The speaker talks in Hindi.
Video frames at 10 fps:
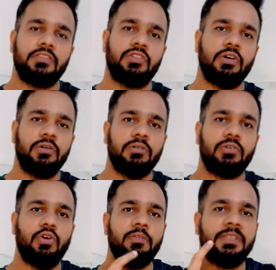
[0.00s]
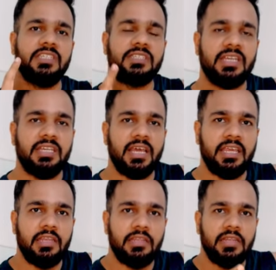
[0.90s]
तो कोई भी चीज़ करना
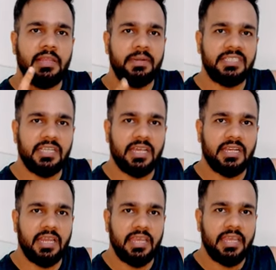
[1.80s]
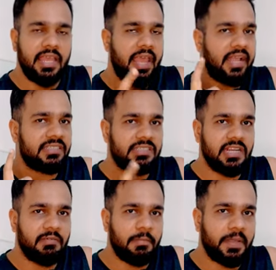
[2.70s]
है लिमिट से करना है एक्सेस
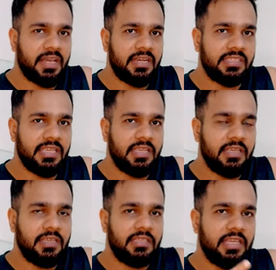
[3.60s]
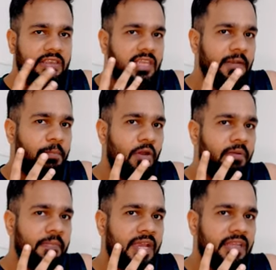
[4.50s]
लेवल पे करने से ये तीन
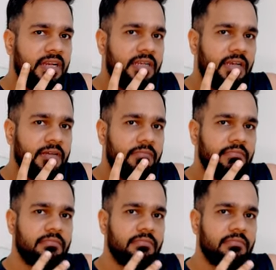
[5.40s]
प्रॉब्लम याद रखना